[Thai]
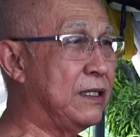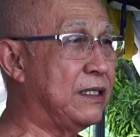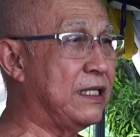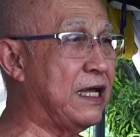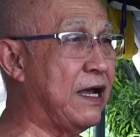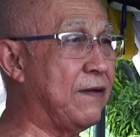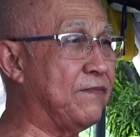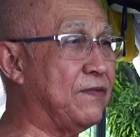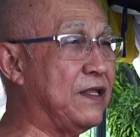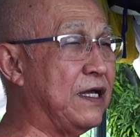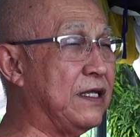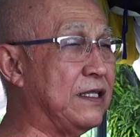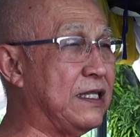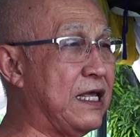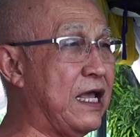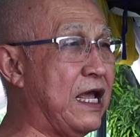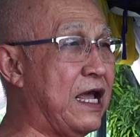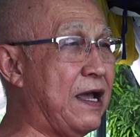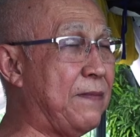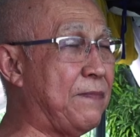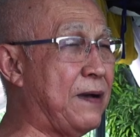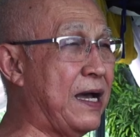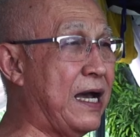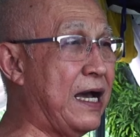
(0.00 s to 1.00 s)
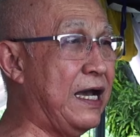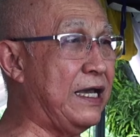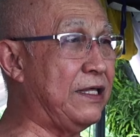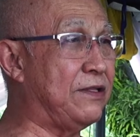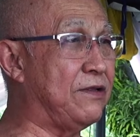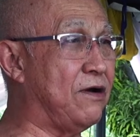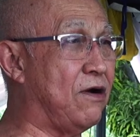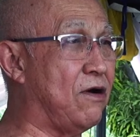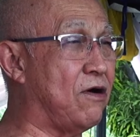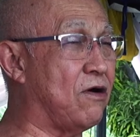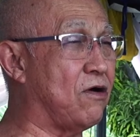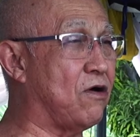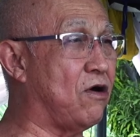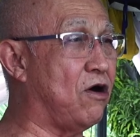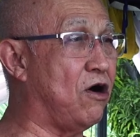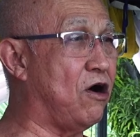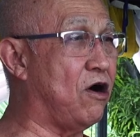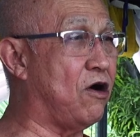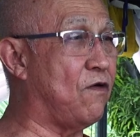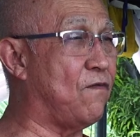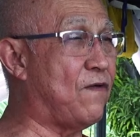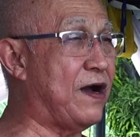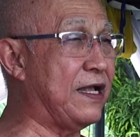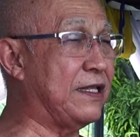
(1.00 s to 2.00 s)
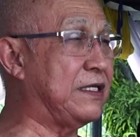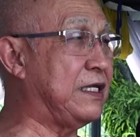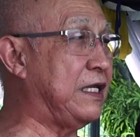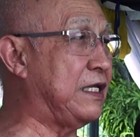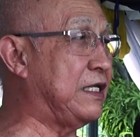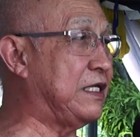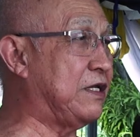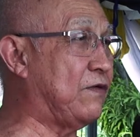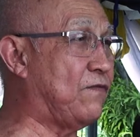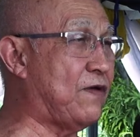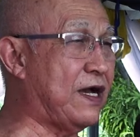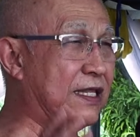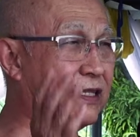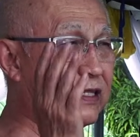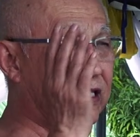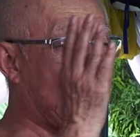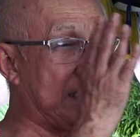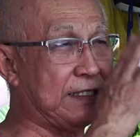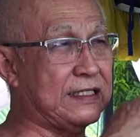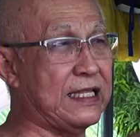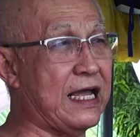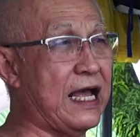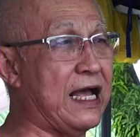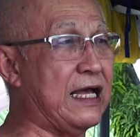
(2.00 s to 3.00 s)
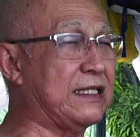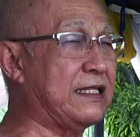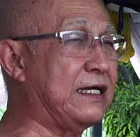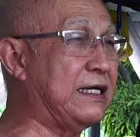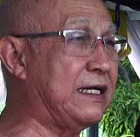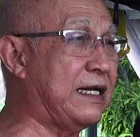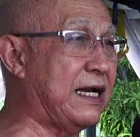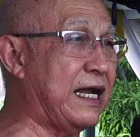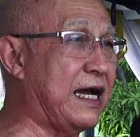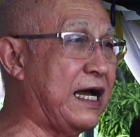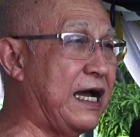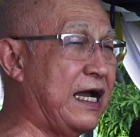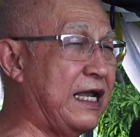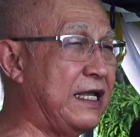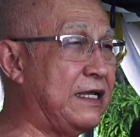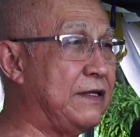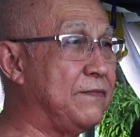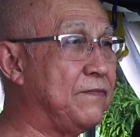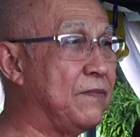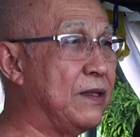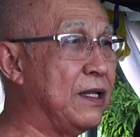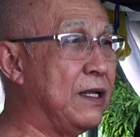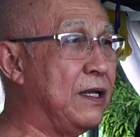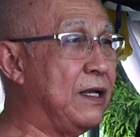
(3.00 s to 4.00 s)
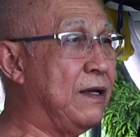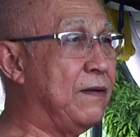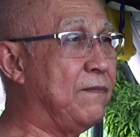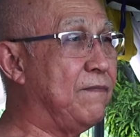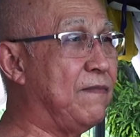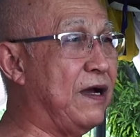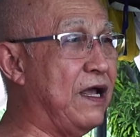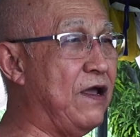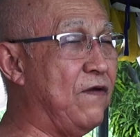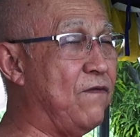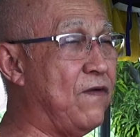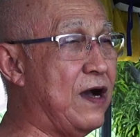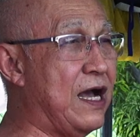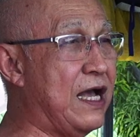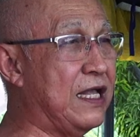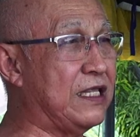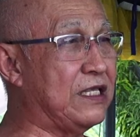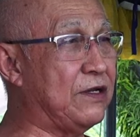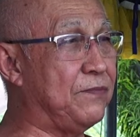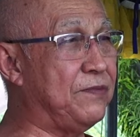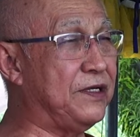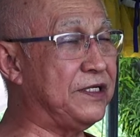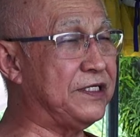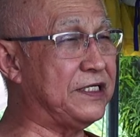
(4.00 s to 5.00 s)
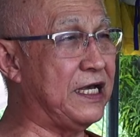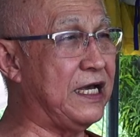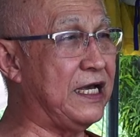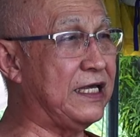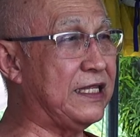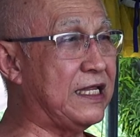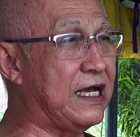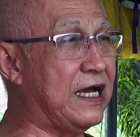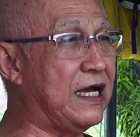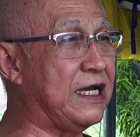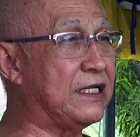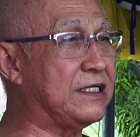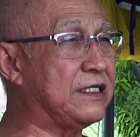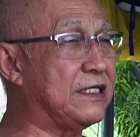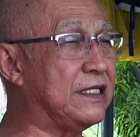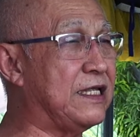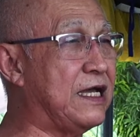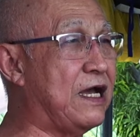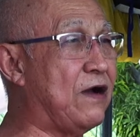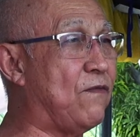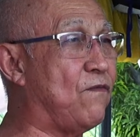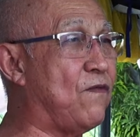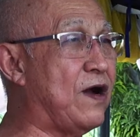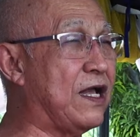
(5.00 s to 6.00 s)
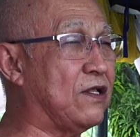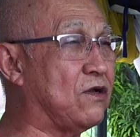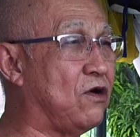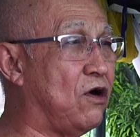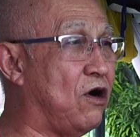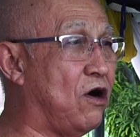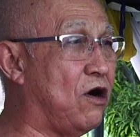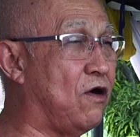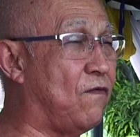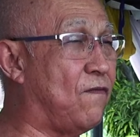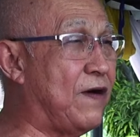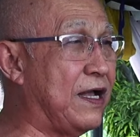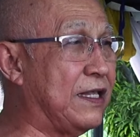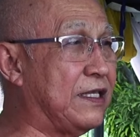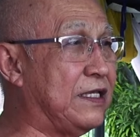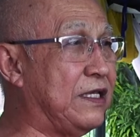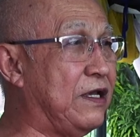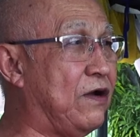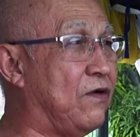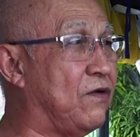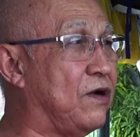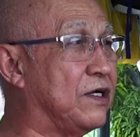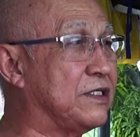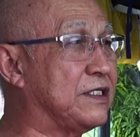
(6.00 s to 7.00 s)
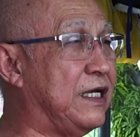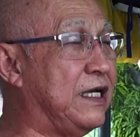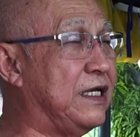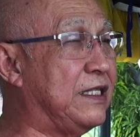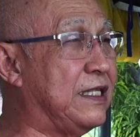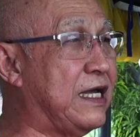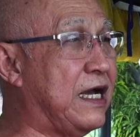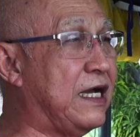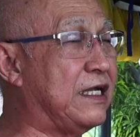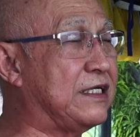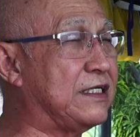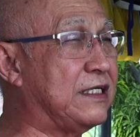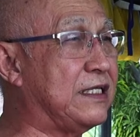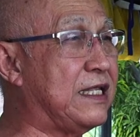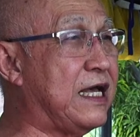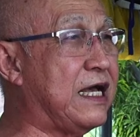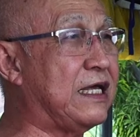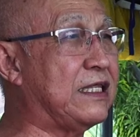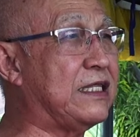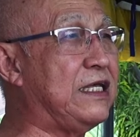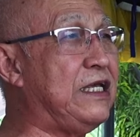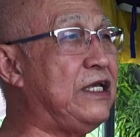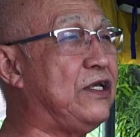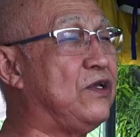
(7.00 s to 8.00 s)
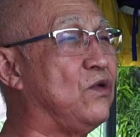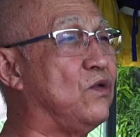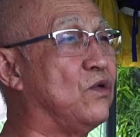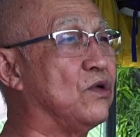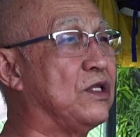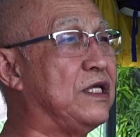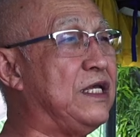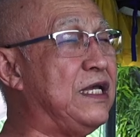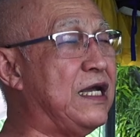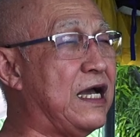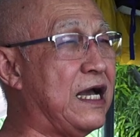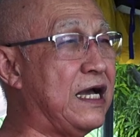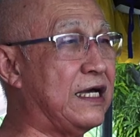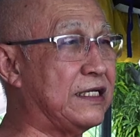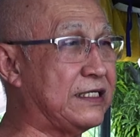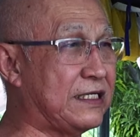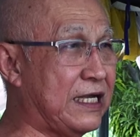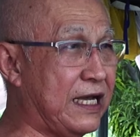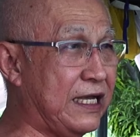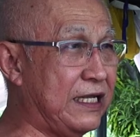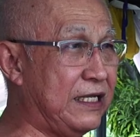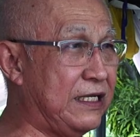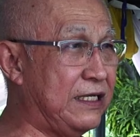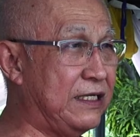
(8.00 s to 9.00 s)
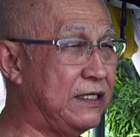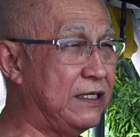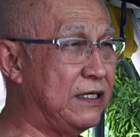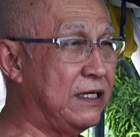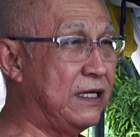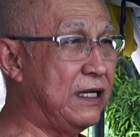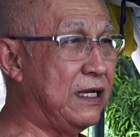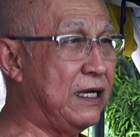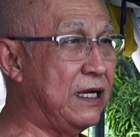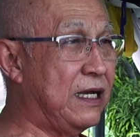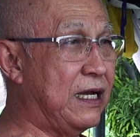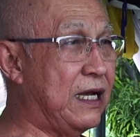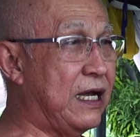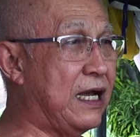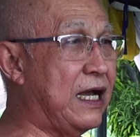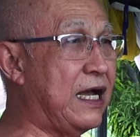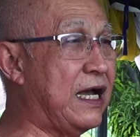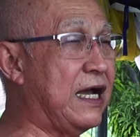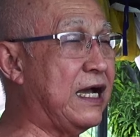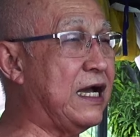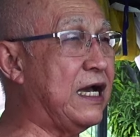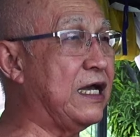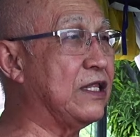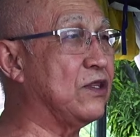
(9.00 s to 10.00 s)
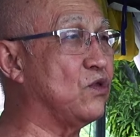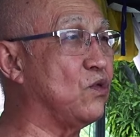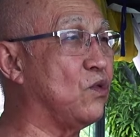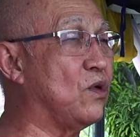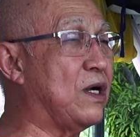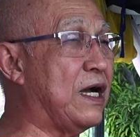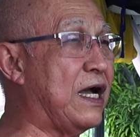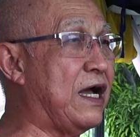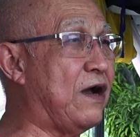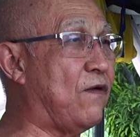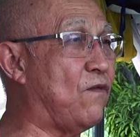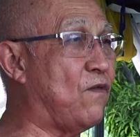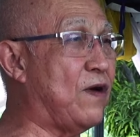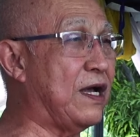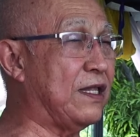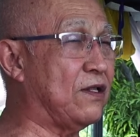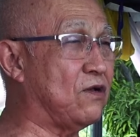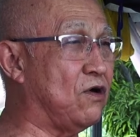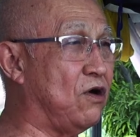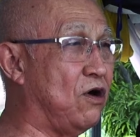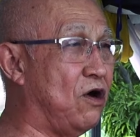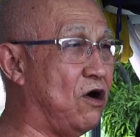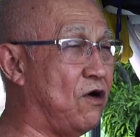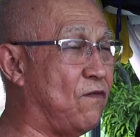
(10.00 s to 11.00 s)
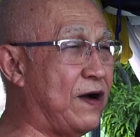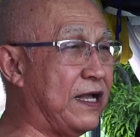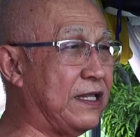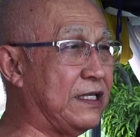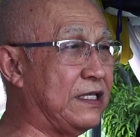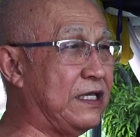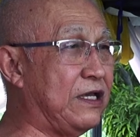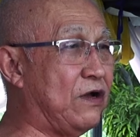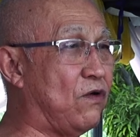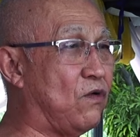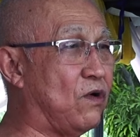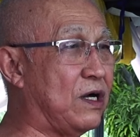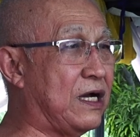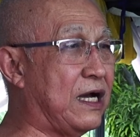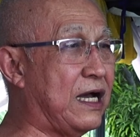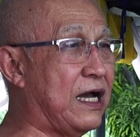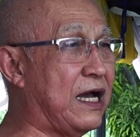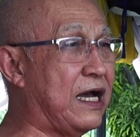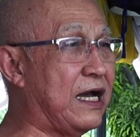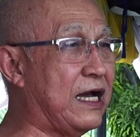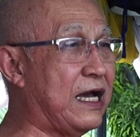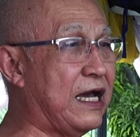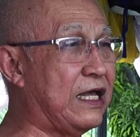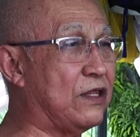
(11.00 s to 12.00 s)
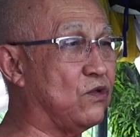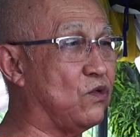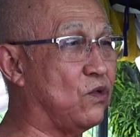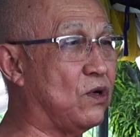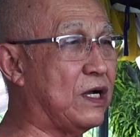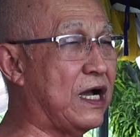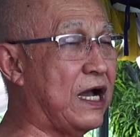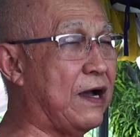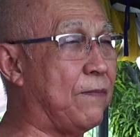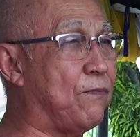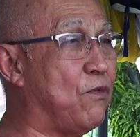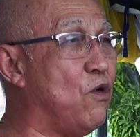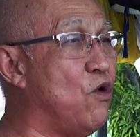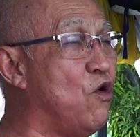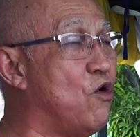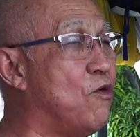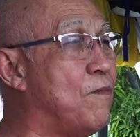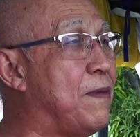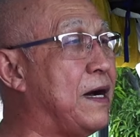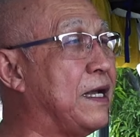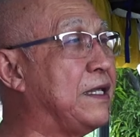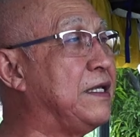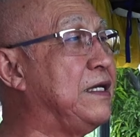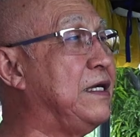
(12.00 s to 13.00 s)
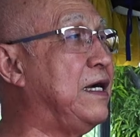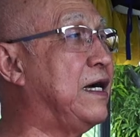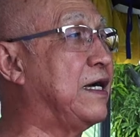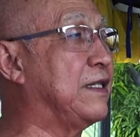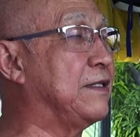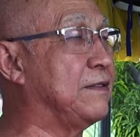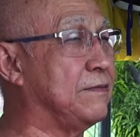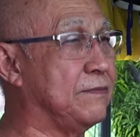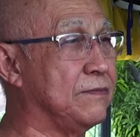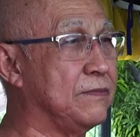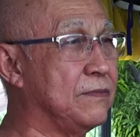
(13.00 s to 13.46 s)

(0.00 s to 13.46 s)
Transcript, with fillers: นับตั้งแต่ภายนอกข้อวัดกิจวัตรต่างๆทั้งหลายไม่ว่าจะเป็นเสนาสนะวัดข้อวัดเกี่ยวกับเสนาสนะที่อยู่ที่อาศัยอาคันตุกะวัดข้อวัดเกี่ยวกับอาคันตุกะผู้มาเยือน